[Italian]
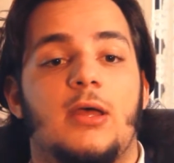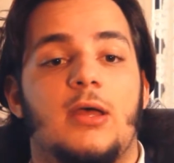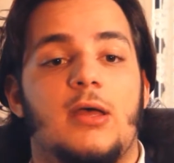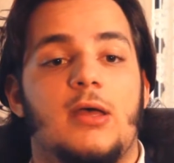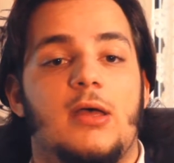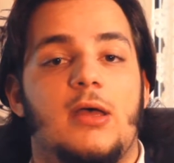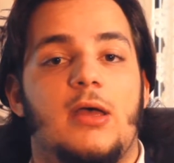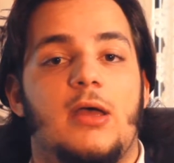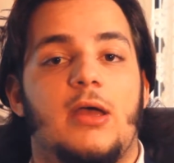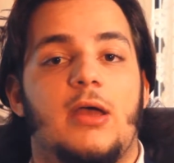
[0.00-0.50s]

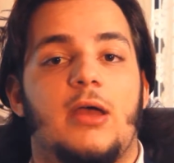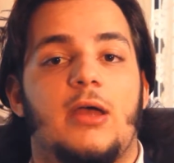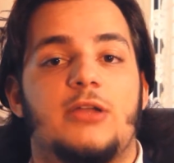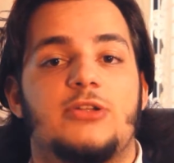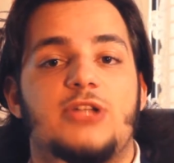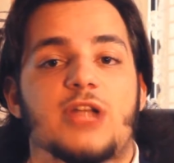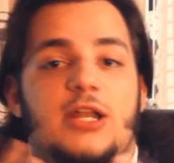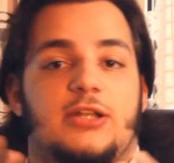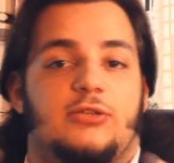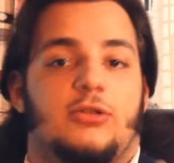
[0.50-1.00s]

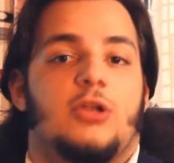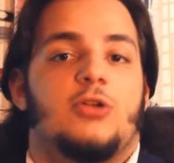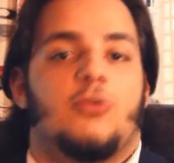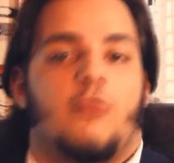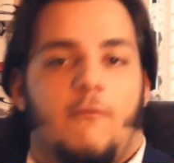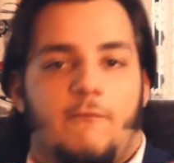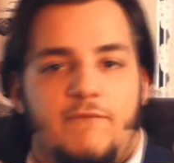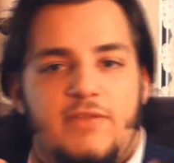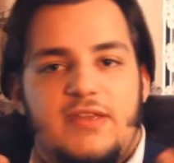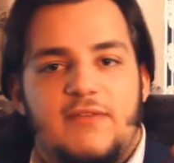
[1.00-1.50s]
eh, certo io
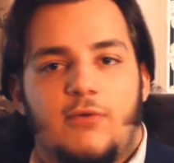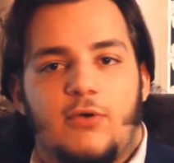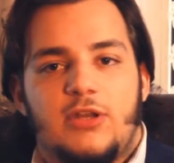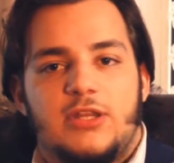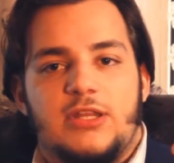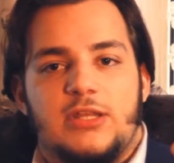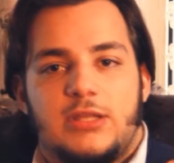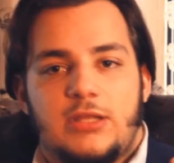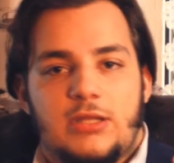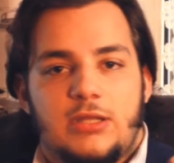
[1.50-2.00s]
non vivo
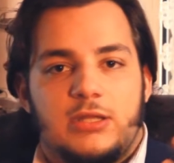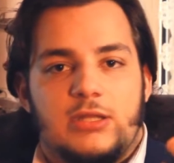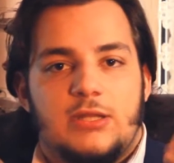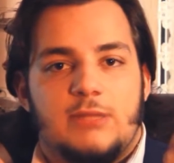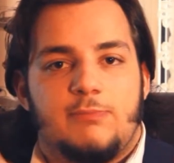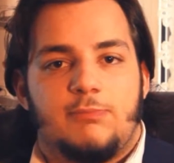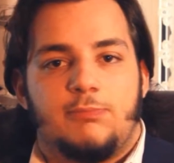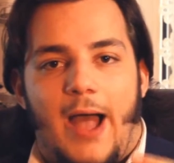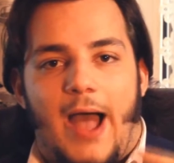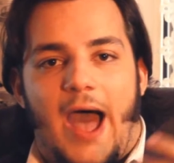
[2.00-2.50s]
di,
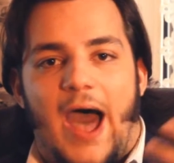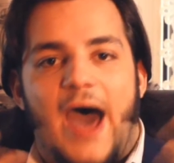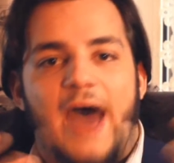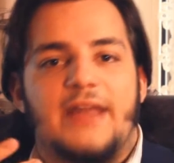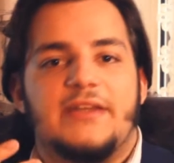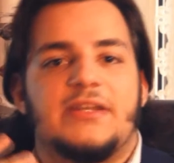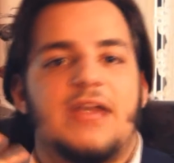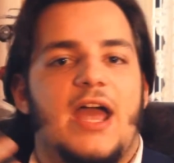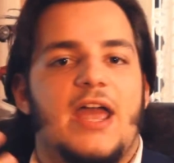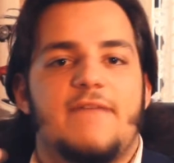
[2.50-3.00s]
di
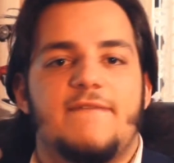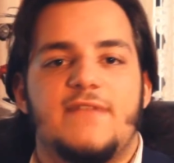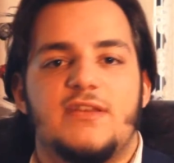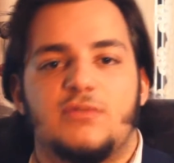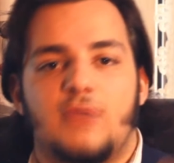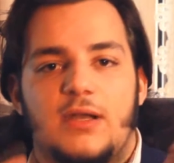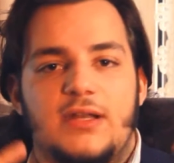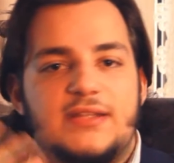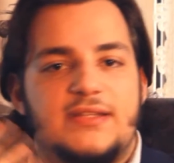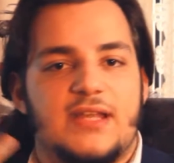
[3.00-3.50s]
aria e
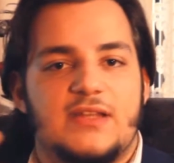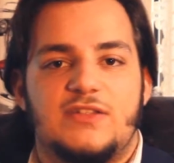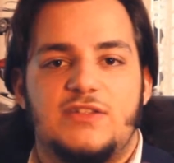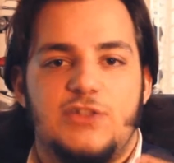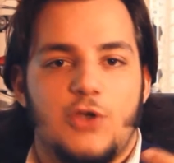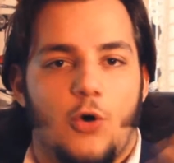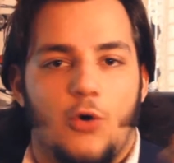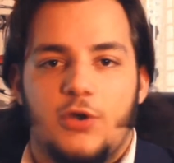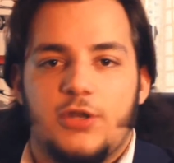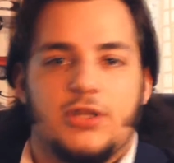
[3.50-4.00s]

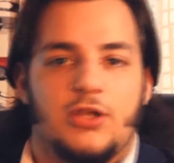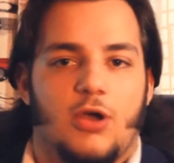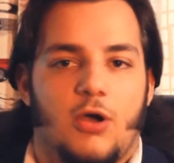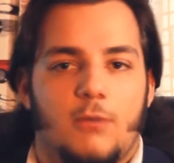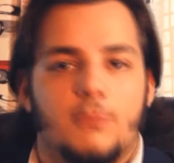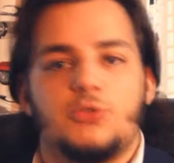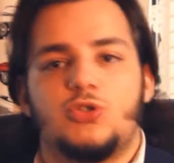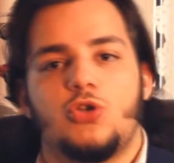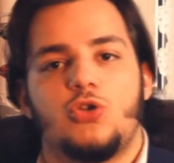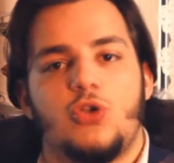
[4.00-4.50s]
visualizzazioni,
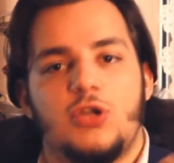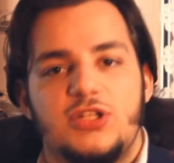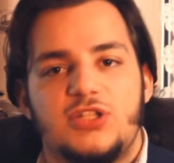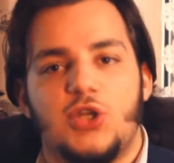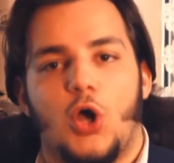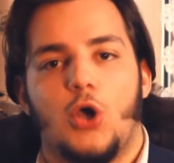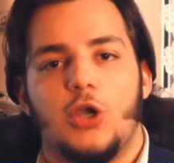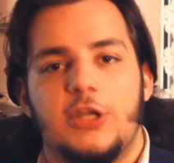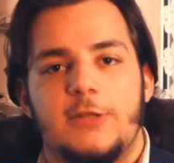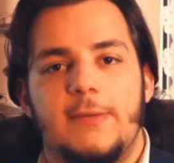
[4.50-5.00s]
ho bisogno di
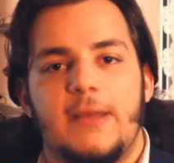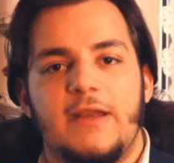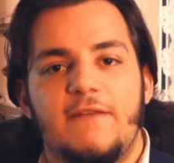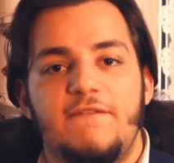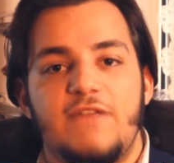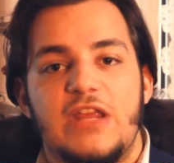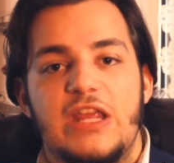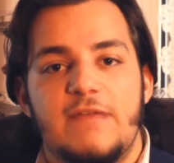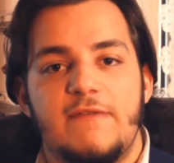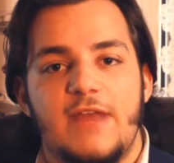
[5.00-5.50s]
soldi per
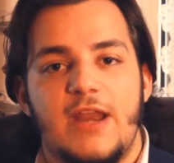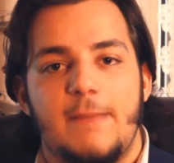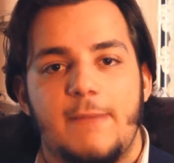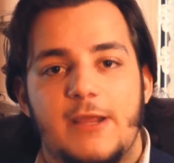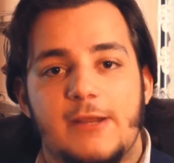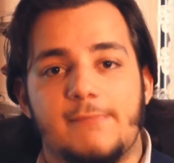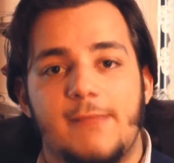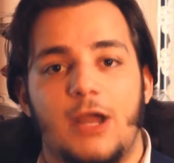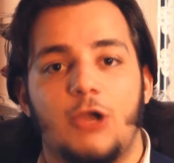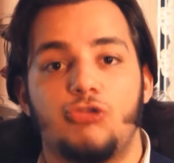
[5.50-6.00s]
vivere,
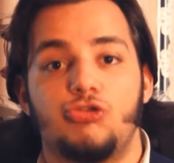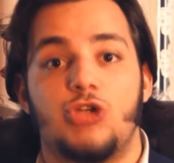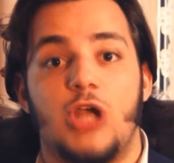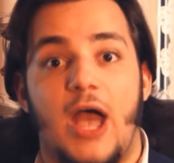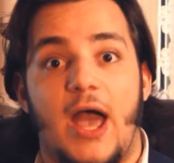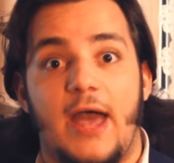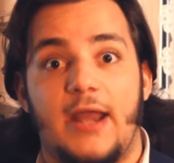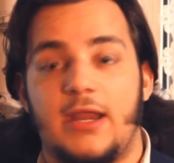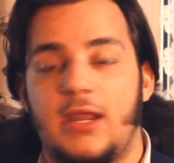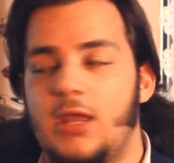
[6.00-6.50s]
per
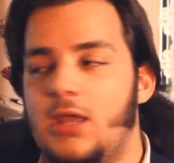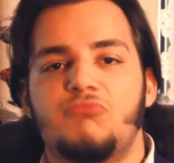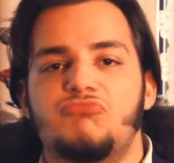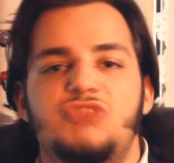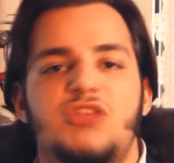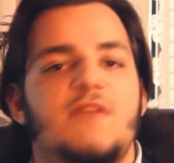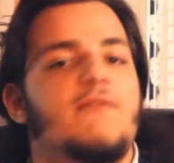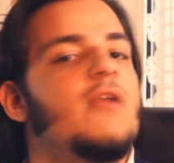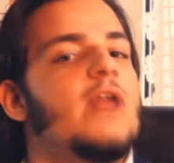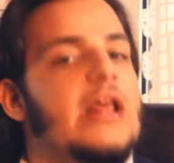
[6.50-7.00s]
mangiare,
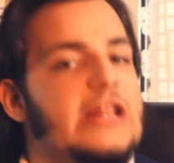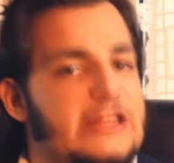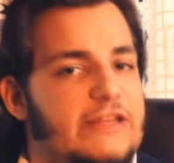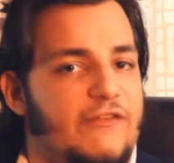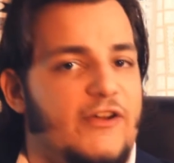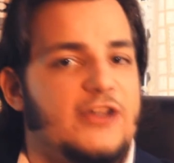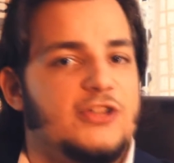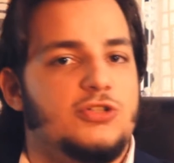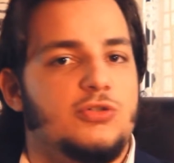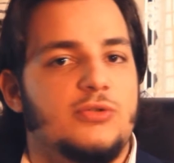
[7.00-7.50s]
se
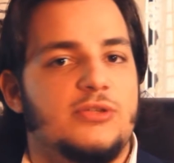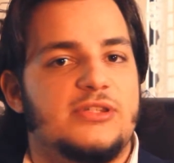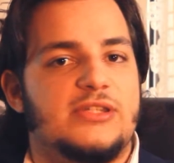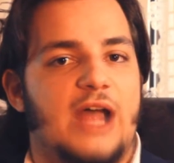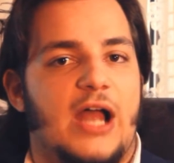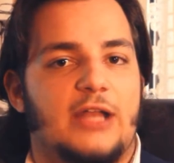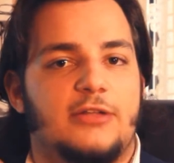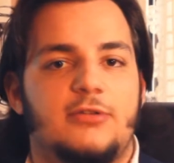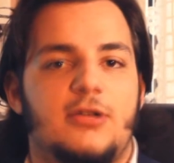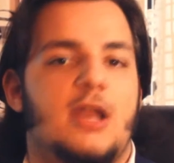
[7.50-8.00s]
volete fateci un
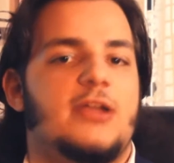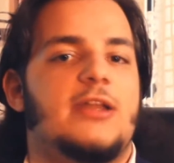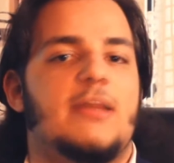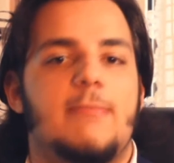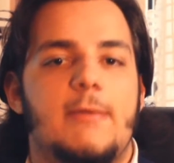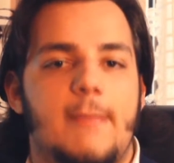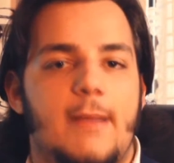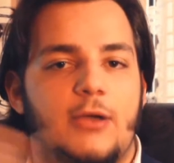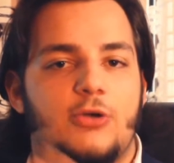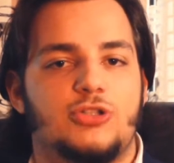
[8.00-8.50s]
salto, tanto
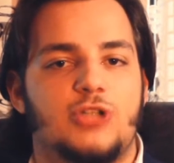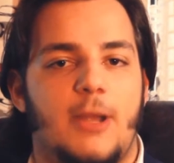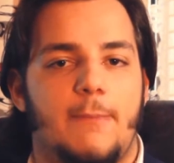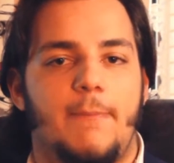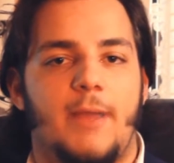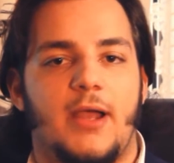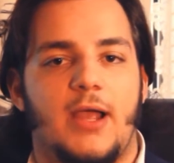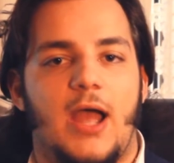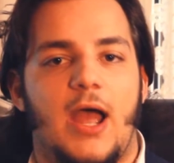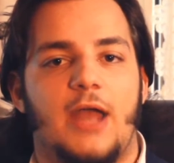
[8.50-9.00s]
a me mi hanno già
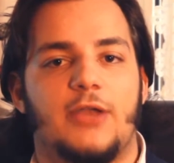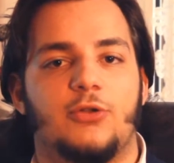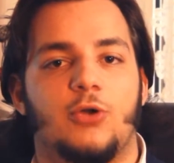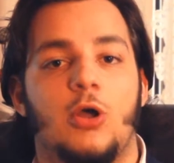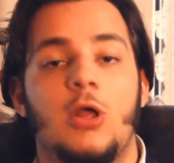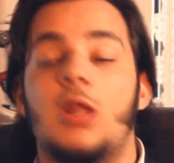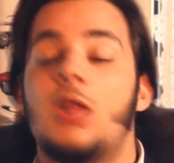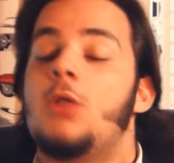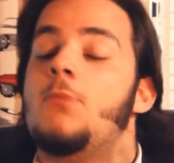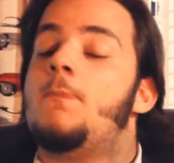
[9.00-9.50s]
pagato.